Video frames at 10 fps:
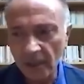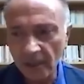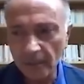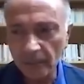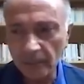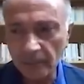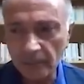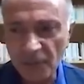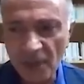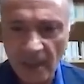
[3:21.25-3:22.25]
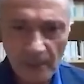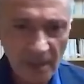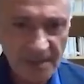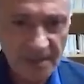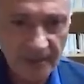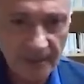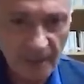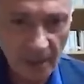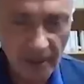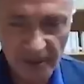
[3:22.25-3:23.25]
Ee, şeyden bahsettim
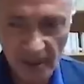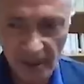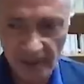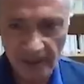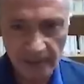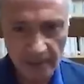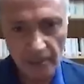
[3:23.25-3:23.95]
Yahya Kaya'dan,